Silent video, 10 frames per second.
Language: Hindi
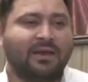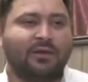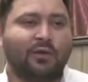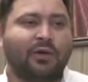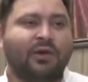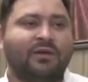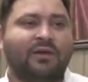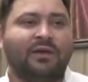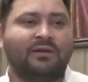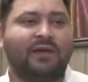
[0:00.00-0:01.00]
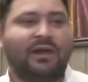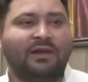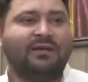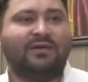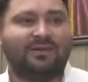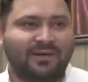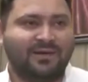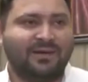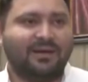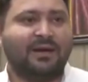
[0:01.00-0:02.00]
ये योगी जी के चाइनीज
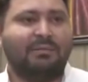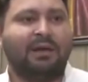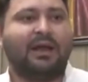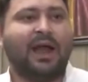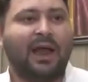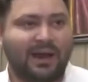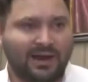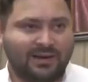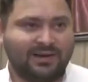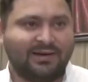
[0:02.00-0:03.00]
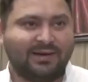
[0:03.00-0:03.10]
रेप्लिका है